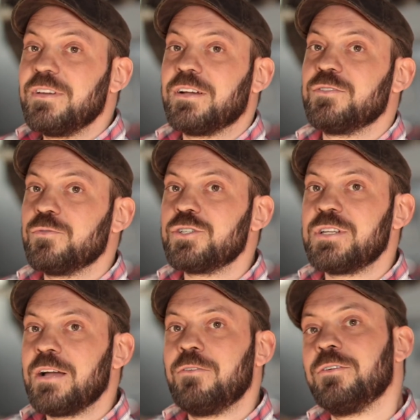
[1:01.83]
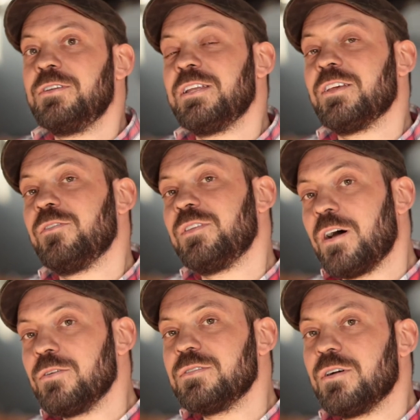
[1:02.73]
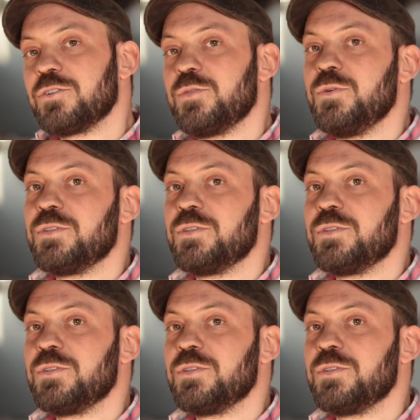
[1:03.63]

wäre so stark korrigiert, dass wir sie austauschen